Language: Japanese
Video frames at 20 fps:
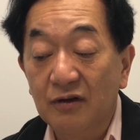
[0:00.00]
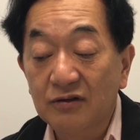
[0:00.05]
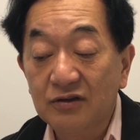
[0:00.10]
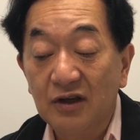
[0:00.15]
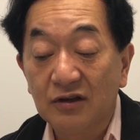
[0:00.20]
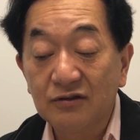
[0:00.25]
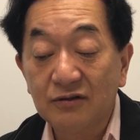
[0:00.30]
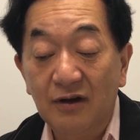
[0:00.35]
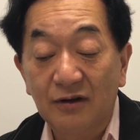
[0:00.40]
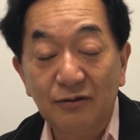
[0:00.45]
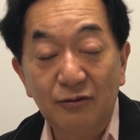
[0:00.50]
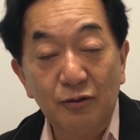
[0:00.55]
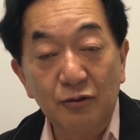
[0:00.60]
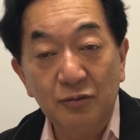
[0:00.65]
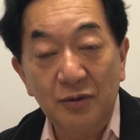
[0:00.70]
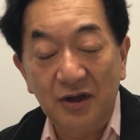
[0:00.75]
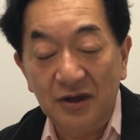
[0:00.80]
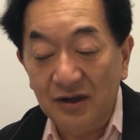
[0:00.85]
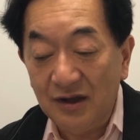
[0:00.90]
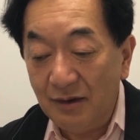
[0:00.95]
さすがにこ
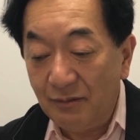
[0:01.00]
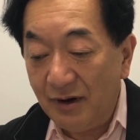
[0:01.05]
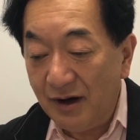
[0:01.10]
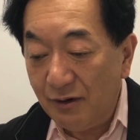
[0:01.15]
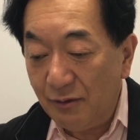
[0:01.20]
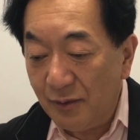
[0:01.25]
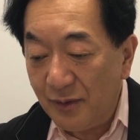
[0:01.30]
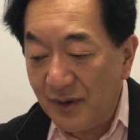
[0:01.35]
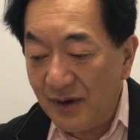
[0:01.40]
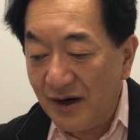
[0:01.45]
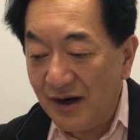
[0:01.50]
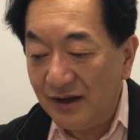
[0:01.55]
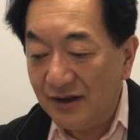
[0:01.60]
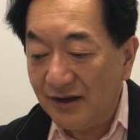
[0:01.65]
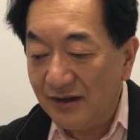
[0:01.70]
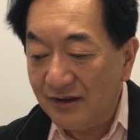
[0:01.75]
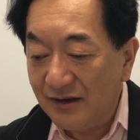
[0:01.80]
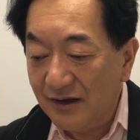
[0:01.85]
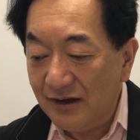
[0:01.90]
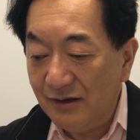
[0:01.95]
こまで名前を覚えられないん
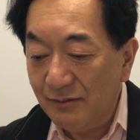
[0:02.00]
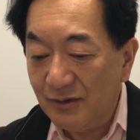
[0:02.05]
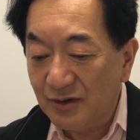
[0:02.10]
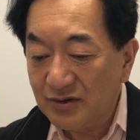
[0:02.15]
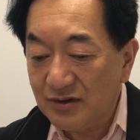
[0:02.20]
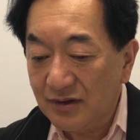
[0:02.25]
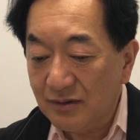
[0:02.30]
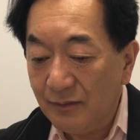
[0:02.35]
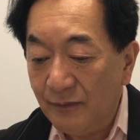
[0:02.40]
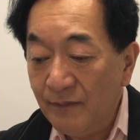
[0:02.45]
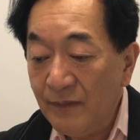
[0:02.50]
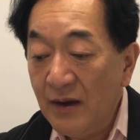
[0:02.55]
で言いますけど